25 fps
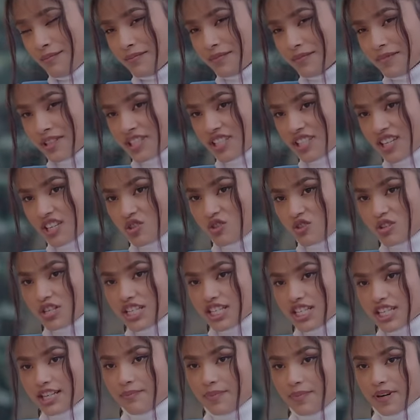मज़ा तो
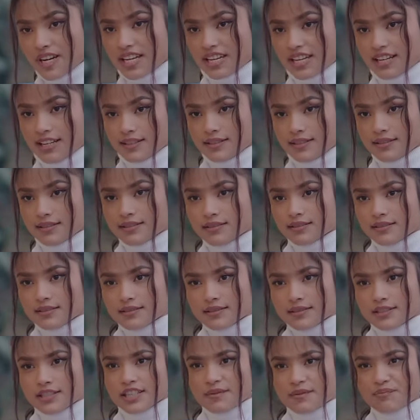अब आएगा
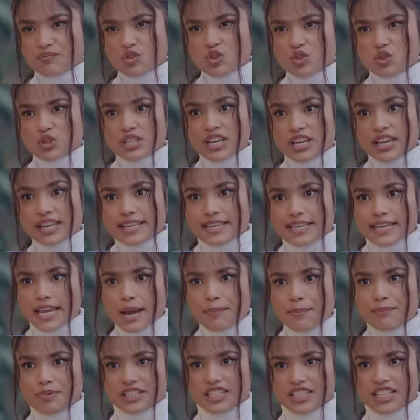जब तुझे
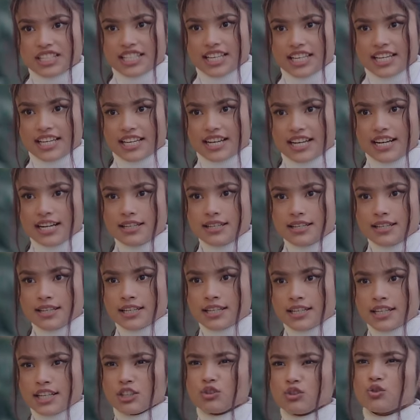ये पता चलेगा
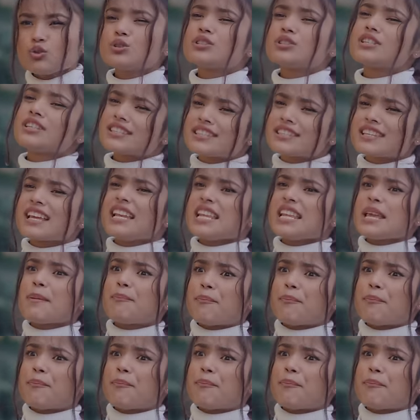कि तू जिसके लिए